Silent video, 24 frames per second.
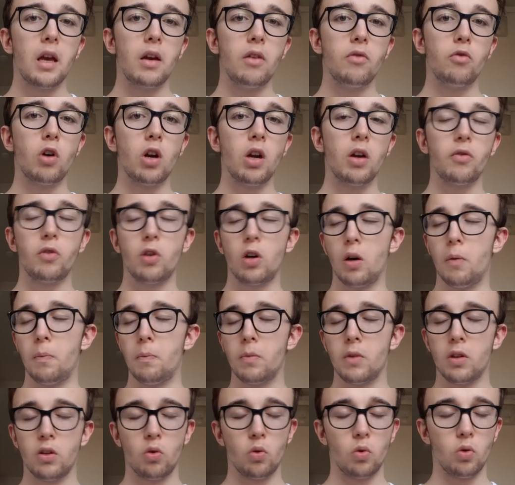Voilà, voilà.
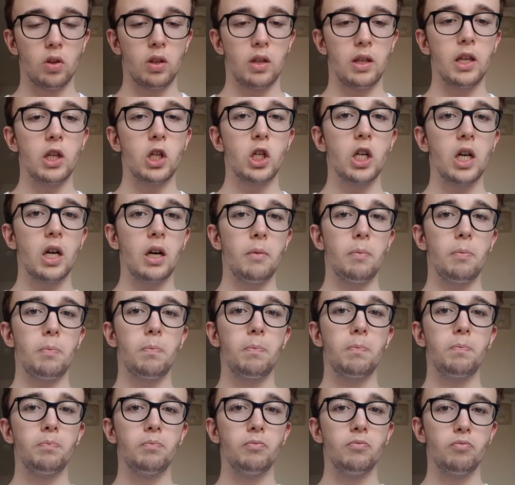Donc déjà,
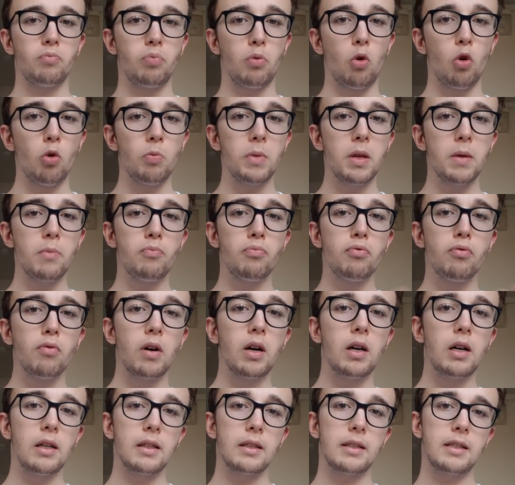premier
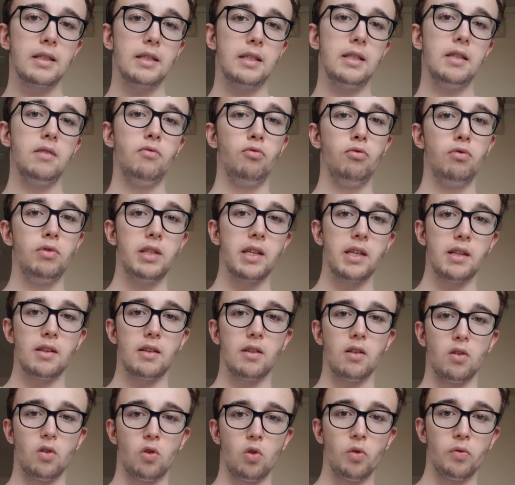point, si vous
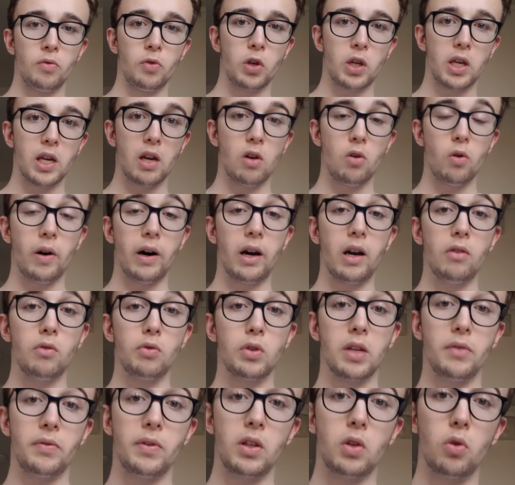êtes convoqué à l'oral,
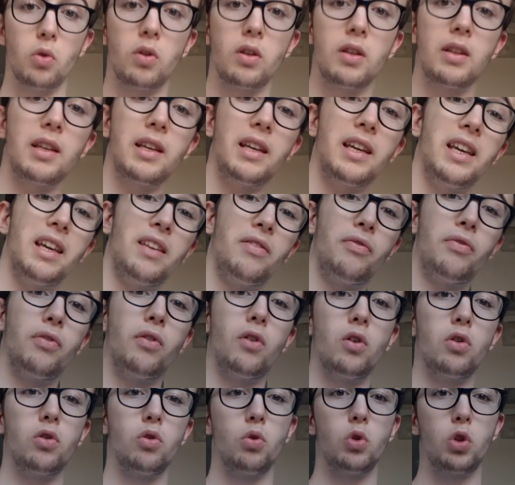vous avez de très
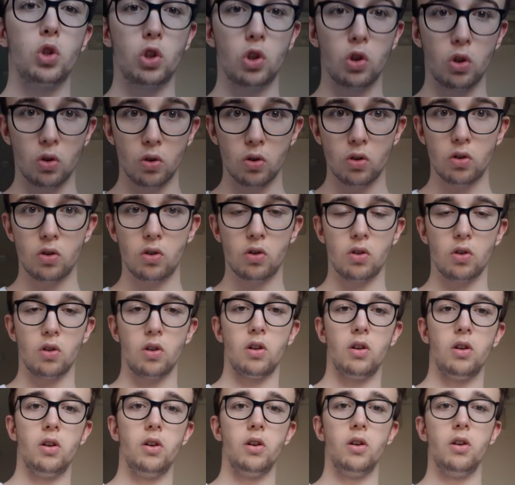fortes chances
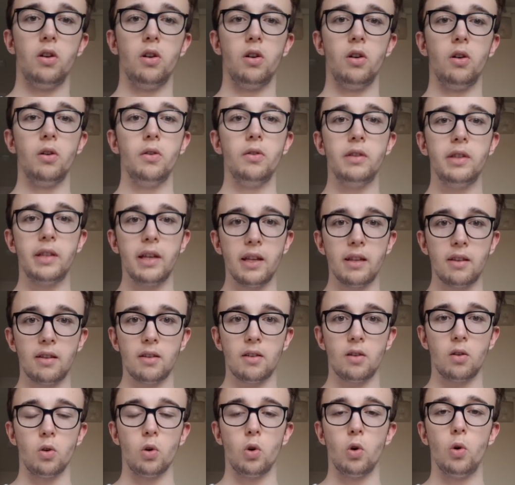
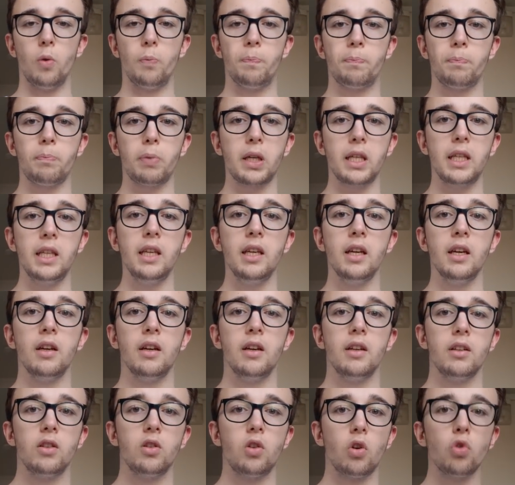d'être pris
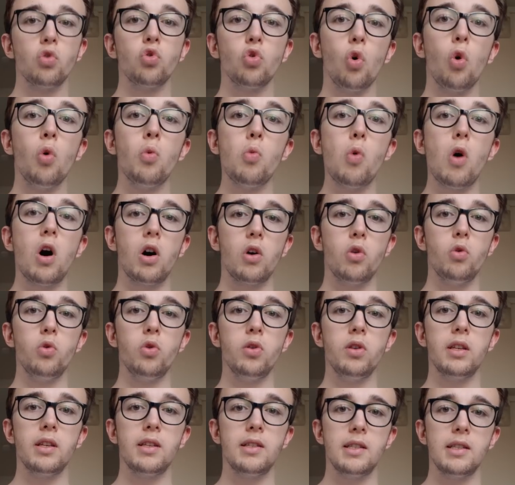dans au moins
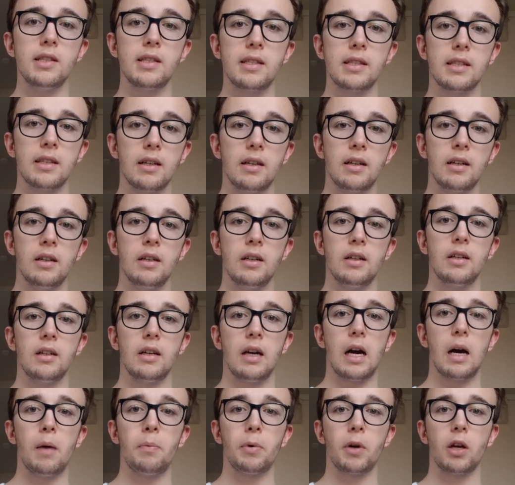une des INSA
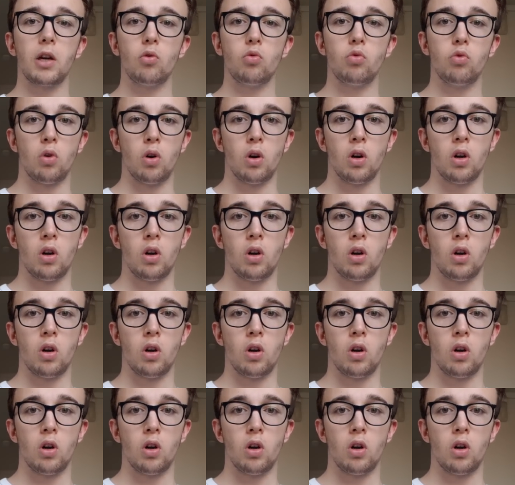après coup.